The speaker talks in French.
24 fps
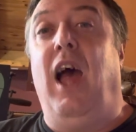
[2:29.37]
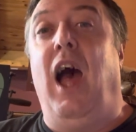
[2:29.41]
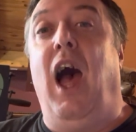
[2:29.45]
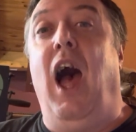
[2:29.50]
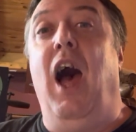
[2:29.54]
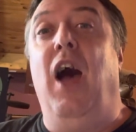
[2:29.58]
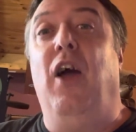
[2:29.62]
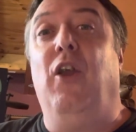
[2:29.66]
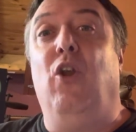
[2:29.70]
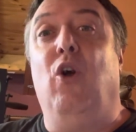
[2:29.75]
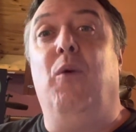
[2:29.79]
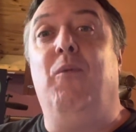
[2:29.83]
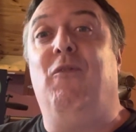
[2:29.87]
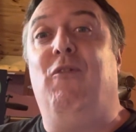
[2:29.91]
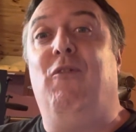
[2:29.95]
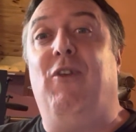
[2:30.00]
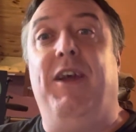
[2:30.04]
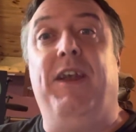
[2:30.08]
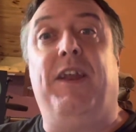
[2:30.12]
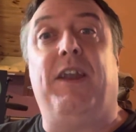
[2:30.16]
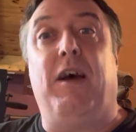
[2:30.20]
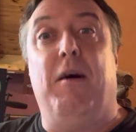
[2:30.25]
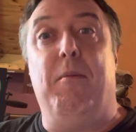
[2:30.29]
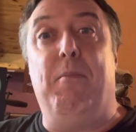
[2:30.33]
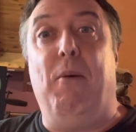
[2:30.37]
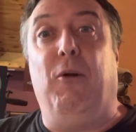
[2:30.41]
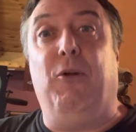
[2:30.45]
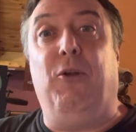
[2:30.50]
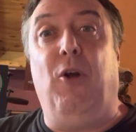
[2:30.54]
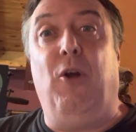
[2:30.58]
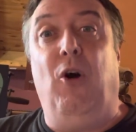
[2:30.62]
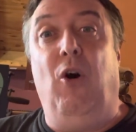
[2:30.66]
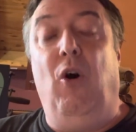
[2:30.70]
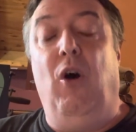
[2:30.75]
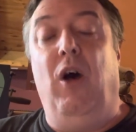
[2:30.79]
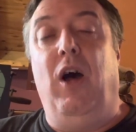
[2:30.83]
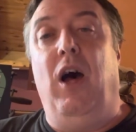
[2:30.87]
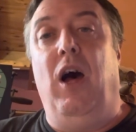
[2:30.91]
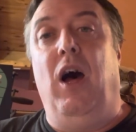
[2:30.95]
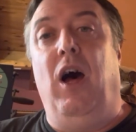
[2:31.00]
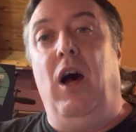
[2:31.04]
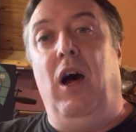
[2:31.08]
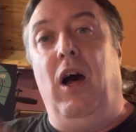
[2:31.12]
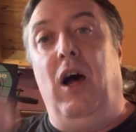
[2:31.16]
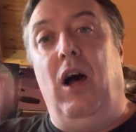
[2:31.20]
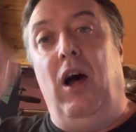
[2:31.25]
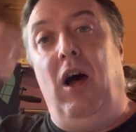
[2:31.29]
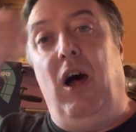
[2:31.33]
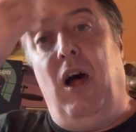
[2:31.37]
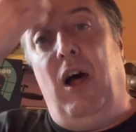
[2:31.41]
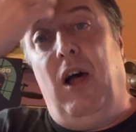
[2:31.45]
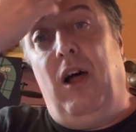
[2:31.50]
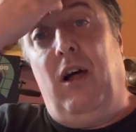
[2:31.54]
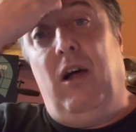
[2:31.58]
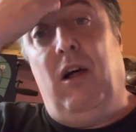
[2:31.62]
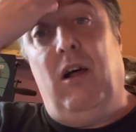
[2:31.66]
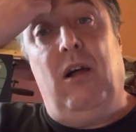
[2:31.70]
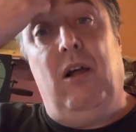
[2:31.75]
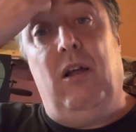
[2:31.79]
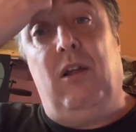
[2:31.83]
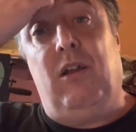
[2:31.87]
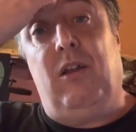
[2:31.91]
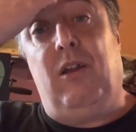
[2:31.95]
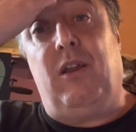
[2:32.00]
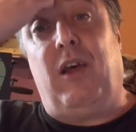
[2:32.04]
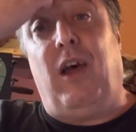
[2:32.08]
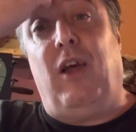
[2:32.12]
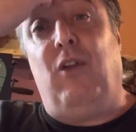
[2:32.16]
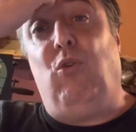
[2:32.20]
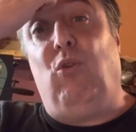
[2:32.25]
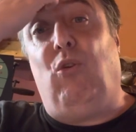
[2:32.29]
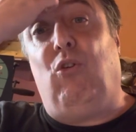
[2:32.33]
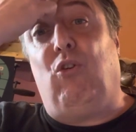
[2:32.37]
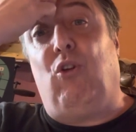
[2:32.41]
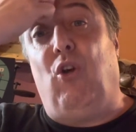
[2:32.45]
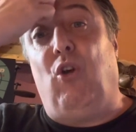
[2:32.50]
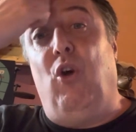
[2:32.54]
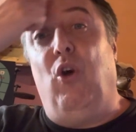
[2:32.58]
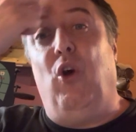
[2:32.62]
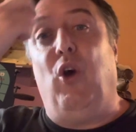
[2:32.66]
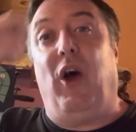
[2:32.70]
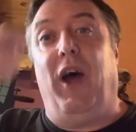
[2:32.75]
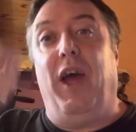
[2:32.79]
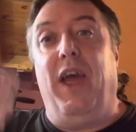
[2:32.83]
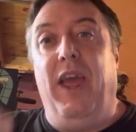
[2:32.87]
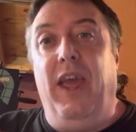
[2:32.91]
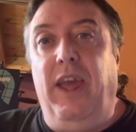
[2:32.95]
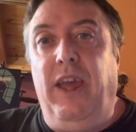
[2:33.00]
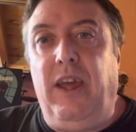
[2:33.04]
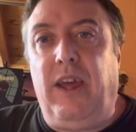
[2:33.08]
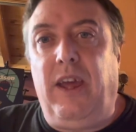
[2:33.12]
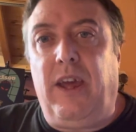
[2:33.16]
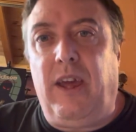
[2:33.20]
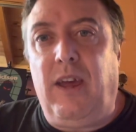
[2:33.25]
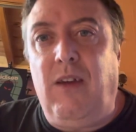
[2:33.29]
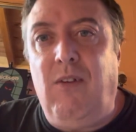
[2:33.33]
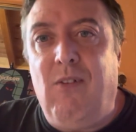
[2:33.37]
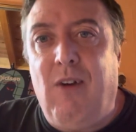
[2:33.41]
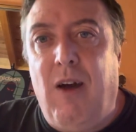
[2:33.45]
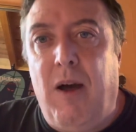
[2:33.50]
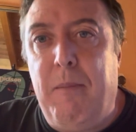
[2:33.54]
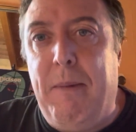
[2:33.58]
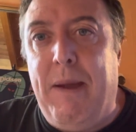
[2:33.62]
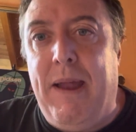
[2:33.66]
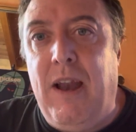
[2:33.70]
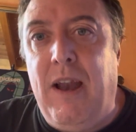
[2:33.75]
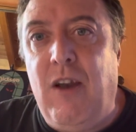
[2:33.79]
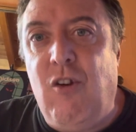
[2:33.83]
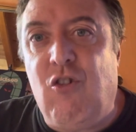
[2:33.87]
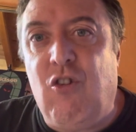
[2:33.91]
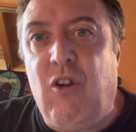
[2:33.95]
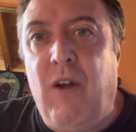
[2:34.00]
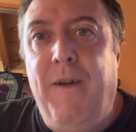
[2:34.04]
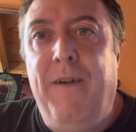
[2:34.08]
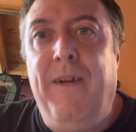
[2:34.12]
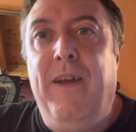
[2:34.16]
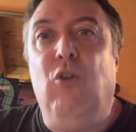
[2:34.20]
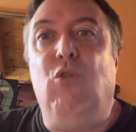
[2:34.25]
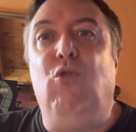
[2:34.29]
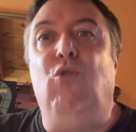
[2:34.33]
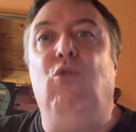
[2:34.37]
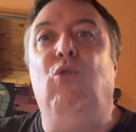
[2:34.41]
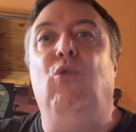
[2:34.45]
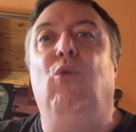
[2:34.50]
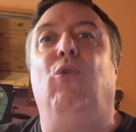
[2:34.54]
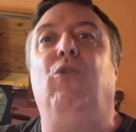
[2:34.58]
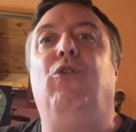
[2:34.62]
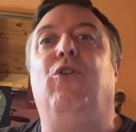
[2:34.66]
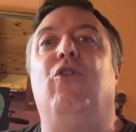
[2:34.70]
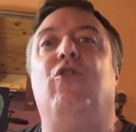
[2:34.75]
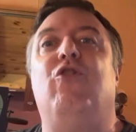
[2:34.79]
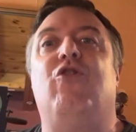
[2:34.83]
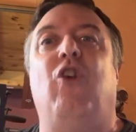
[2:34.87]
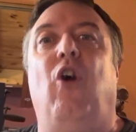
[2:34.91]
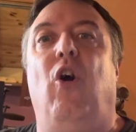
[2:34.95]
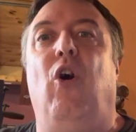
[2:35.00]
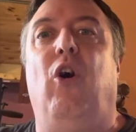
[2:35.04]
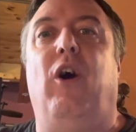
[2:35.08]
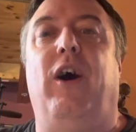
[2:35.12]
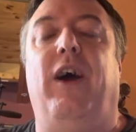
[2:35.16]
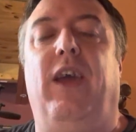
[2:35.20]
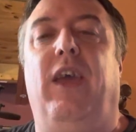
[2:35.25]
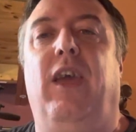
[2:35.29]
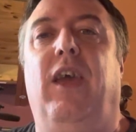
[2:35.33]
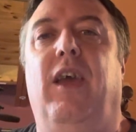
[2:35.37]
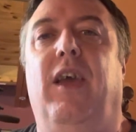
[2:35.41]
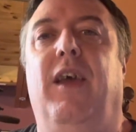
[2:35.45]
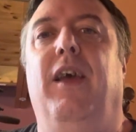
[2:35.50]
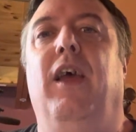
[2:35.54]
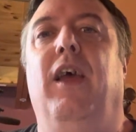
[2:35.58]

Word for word: un homme va être important, un traducteur et écrivain belge du nom de Jean Rey.